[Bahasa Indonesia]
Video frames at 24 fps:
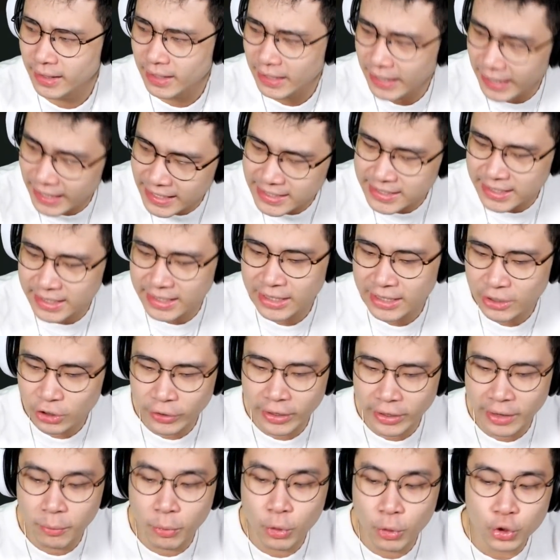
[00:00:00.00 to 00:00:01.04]
legend gitu
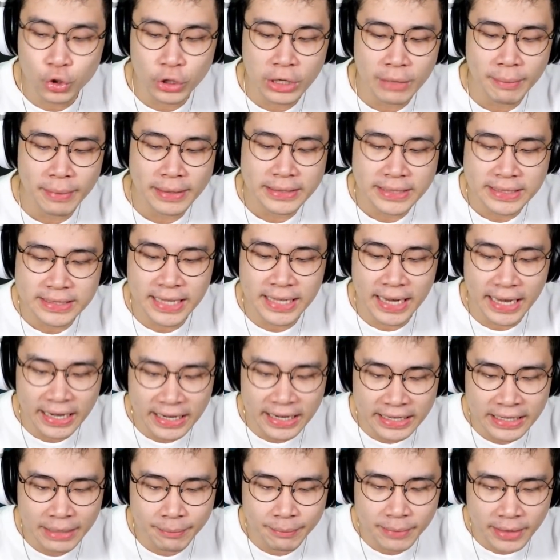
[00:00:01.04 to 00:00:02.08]
ya, musuhnya masih
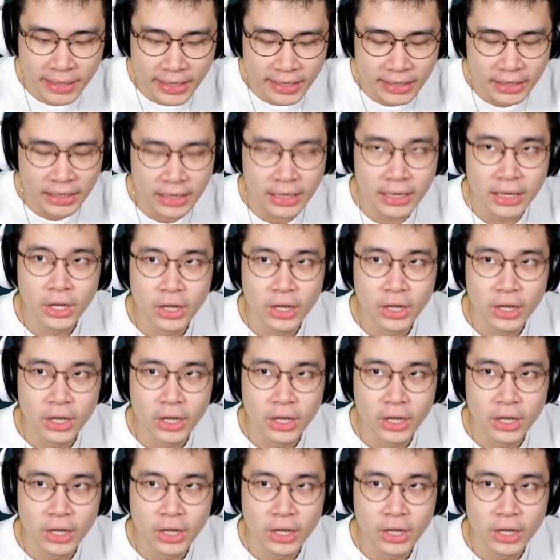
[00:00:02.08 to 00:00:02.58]
jarang yang bikin